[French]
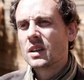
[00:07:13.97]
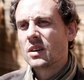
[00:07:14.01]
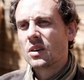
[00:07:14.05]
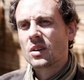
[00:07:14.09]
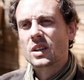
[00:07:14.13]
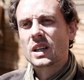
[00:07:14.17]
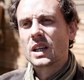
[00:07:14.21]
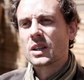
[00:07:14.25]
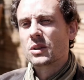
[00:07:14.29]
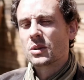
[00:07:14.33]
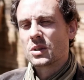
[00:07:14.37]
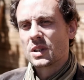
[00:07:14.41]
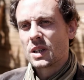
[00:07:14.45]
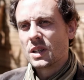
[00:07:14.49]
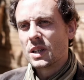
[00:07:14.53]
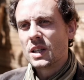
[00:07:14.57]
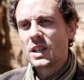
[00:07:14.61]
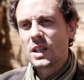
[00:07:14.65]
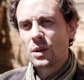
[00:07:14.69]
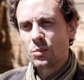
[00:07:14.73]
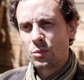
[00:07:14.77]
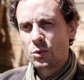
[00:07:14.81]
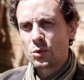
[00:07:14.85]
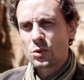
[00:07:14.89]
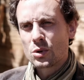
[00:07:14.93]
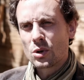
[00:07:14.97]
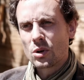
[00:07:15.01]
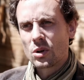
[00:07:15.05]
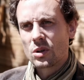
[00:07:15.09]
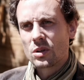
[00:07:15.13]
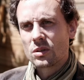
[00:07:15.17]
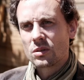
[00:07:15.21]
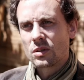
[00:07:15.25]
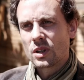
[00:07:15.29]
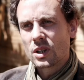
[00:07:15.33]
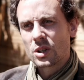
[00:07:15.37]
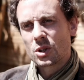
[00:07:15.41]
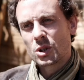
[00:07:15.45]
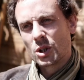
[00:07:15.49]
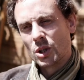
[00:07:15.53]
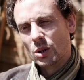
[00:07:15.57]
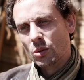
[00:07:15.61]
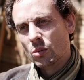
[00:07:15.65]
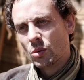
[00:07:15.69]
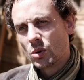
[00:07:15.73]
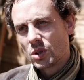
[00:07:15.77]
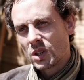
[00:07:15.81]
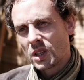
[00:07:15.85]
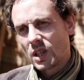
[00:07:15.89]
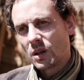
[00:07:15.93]
en quelques années il n'y a plus de sol. chez
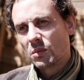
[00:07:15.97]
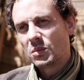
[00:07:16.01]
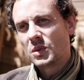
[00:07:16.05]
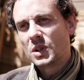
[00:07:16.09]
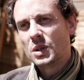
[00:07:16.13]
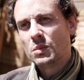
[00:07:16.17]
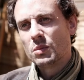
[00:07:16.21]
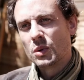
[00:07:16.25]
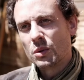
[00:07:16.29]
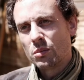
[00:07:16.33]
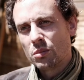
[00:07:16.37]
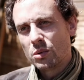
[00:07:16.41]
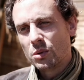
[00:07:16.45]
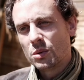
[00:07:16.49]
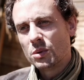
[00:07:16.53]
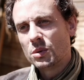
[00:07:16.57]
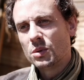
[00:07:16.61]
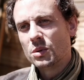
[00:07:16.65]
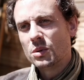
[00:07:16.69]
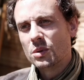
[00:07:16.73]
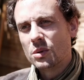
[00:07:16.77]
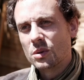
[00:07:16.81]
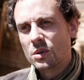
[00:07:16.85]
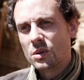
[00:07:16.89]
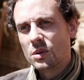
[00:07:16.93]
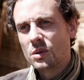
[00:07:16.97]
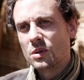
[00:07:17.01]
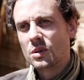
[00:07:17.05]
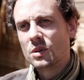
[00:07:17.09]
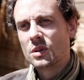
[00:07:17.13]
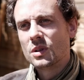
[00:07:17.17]
nous c'est un petit peu plus,